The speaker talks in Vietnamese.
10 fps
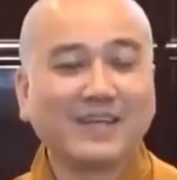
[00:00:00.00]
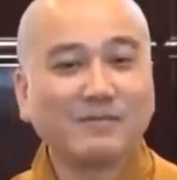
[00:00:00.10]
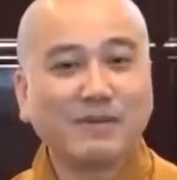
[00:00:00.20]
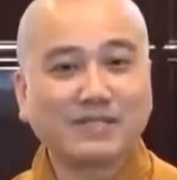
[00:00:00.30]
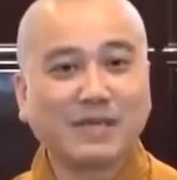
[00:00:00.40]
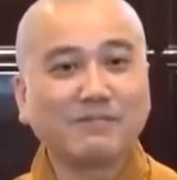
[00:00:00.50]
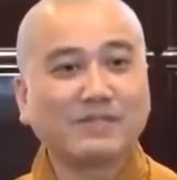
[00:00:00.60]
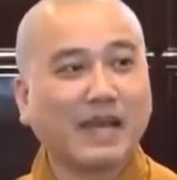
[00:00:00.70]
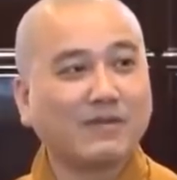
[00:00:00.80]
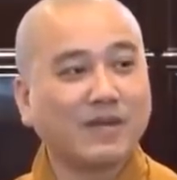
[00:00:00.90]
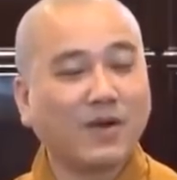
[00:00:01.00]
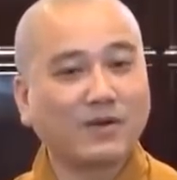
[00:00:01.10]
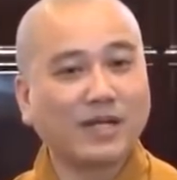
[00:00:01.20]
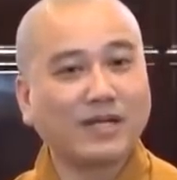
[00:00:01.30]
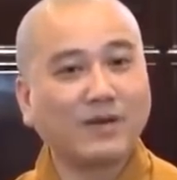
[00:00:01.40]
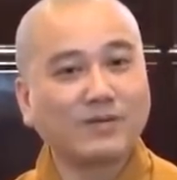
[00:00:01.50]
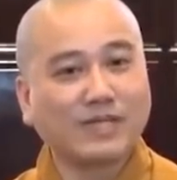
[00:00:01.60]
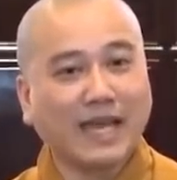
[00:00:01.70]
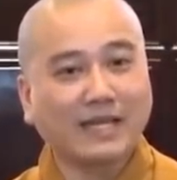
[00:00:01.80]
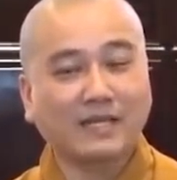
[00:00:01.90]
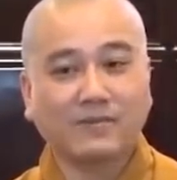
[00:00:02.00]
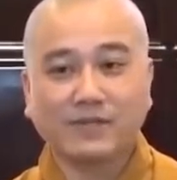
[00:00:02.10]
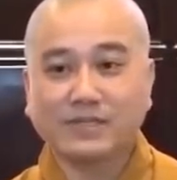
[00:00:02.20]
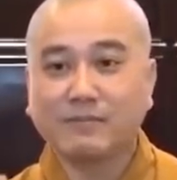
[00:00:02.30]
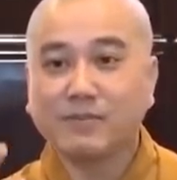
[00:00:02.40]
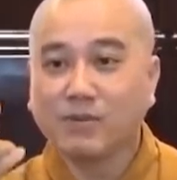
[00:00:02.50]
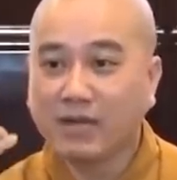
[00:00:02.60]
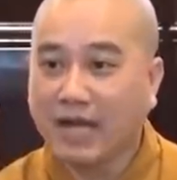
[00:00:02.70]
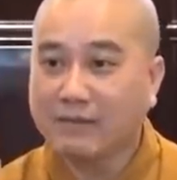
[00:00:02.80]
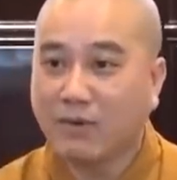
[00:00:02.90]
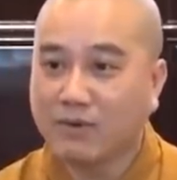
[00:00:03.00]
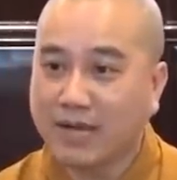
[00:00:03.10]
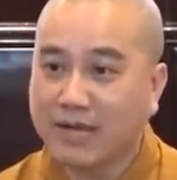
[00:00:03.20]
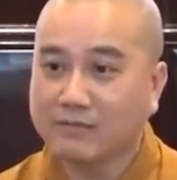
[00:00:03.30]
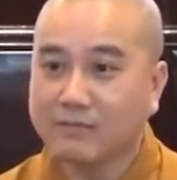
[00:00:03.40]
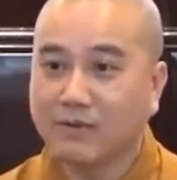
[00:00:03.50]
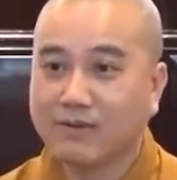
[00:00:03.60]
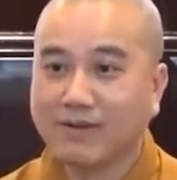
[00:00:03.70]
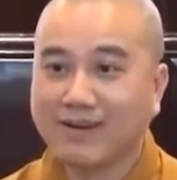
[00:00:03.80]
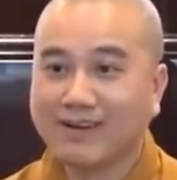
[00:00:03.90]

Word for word: Nếu mà sắm chảo nồi để nấu chay thì phải sắm luôn 2 bộ răng.